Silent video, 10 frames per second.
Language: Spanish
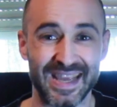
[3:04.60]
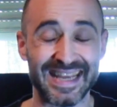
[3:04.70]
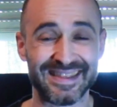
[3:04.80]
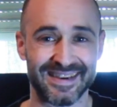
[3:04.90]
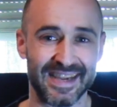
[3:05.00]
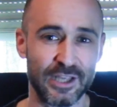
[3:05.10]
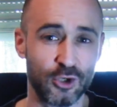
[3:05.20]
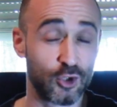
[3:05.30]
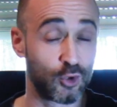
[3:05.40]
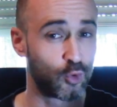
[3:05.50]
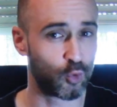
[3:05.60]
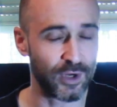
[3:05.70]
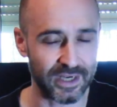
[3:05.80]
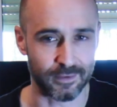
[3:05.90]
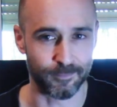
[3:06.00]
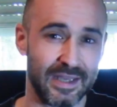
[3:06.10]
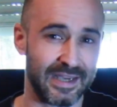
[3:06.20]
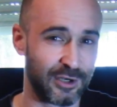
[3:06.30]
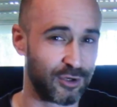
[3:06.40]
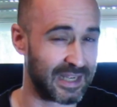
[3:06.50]
entre ellos Queen.
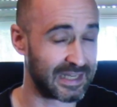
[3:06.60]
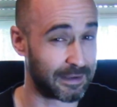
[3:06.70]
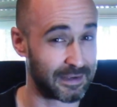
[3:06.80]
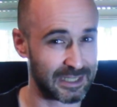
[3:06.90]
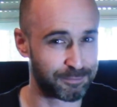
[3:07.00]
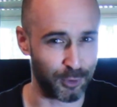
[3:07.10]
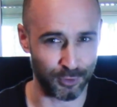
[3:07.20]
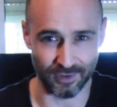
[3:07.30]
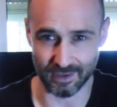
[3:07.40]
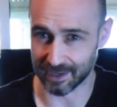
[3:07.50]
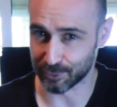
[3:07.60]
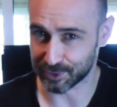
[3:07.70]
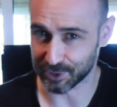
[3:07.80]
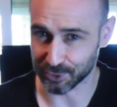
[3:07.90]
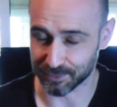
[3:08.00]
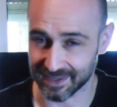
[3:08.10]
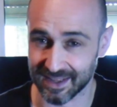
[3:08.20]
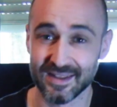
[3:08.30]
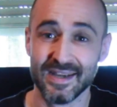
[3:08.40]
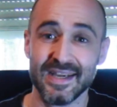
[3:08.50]
Y creo que ya sabéis por dónde van los tiros,
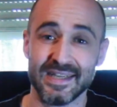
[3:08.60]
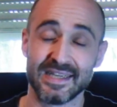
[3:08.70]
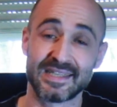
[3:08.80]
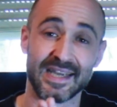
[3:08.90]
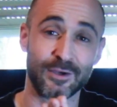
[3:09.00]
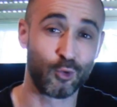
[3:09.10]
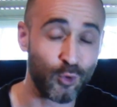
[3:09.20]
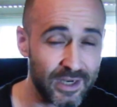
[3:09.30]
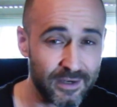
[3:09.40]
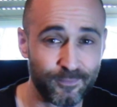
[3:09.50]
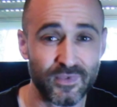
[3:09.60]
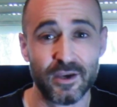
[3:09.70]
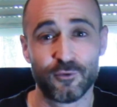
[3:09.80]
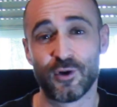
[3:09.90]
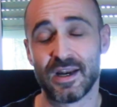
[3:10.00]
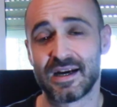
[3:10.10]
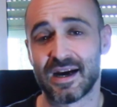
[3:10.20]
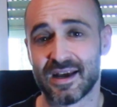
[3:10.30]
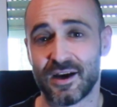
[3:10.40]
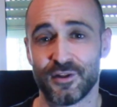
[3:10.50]
¿verdad? Y es que Queen fue el
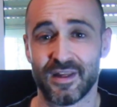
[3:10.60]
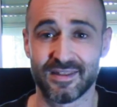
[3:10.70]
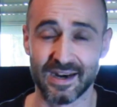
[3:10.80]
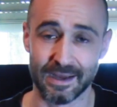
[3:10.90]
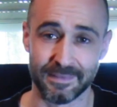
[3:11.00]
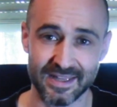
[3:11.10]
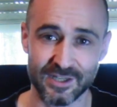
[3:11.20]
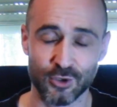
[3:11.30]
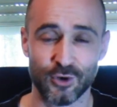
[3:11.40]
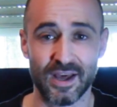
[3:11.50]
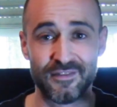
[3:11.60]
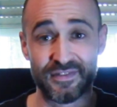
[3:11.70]
encargado de hacer la banda sonora